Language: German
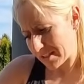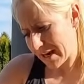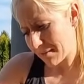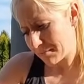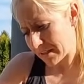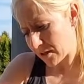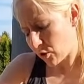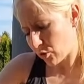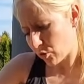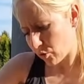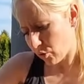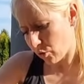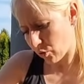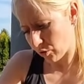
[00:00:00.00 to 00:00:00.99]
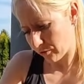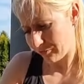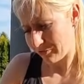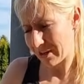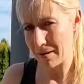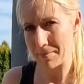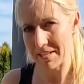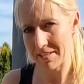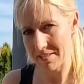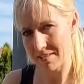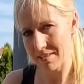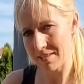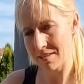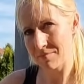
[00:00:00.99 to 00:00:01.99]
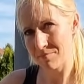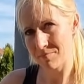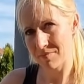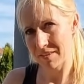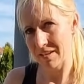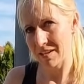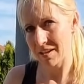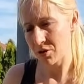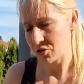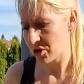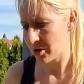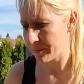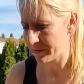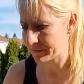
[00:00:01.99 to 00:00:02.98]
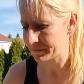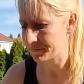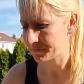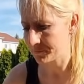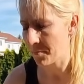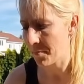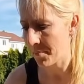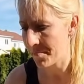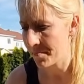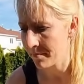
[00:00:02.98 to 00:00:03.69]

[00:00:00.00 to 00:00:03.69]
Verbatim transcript: die haben den auch roh verarbeitet, ne? Ja. Den Krautkopf? Ja, ganz genau.